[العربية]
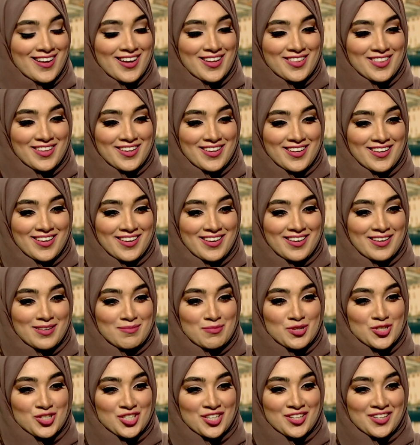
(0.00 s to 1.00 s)
هذه
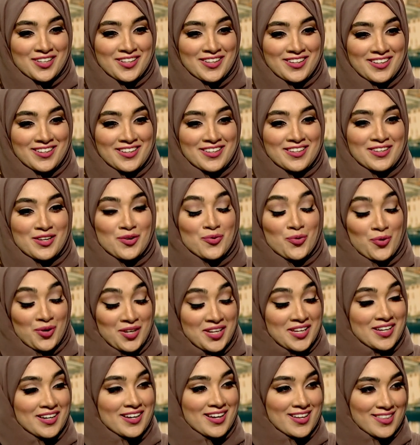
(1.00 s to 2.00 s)
المشاريع
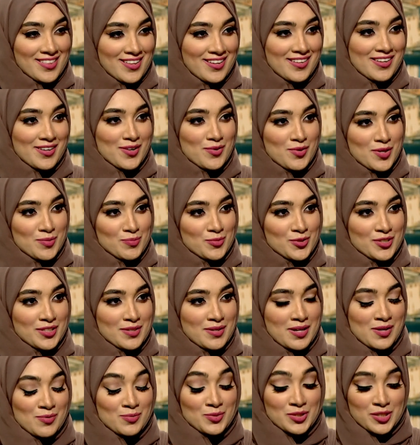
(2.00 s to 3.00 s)
النوعية كذلك
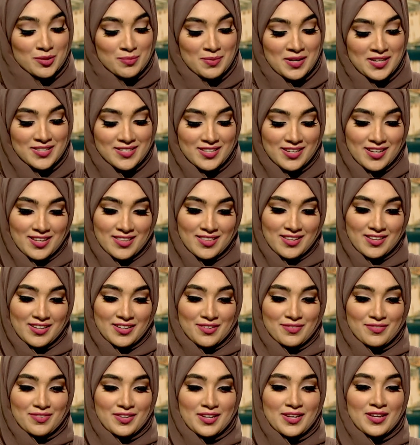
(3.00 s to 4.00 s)
والمتميزة
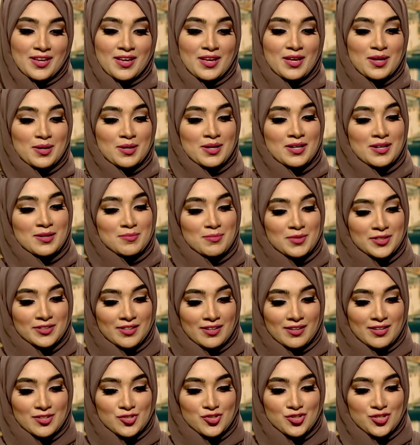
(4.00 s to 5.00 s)
كذلك في
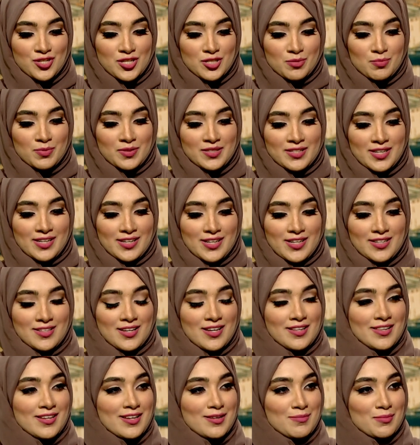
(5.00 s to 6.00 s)
منطقة شيص
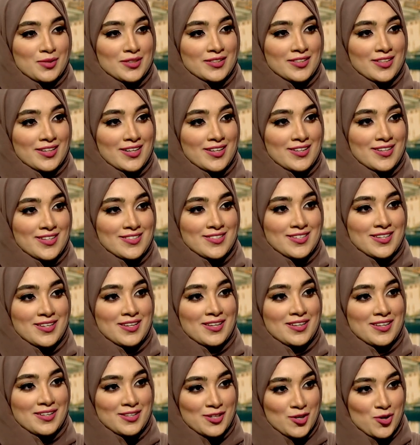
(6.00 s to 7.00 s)
بالتأكيد هذه المنطقة
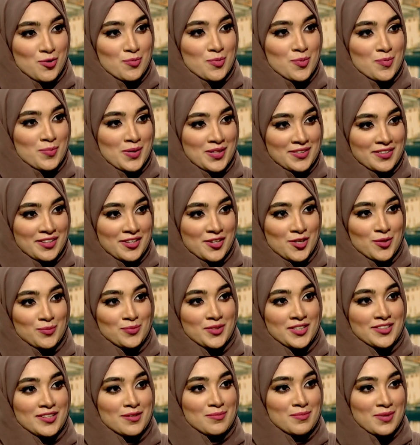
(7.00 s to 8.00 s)
التي يوما بعد
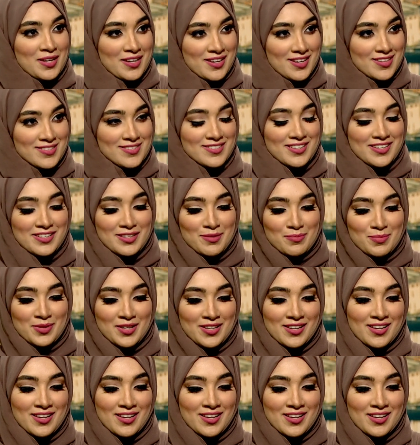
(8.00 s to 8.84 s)
يوم تتميز يعني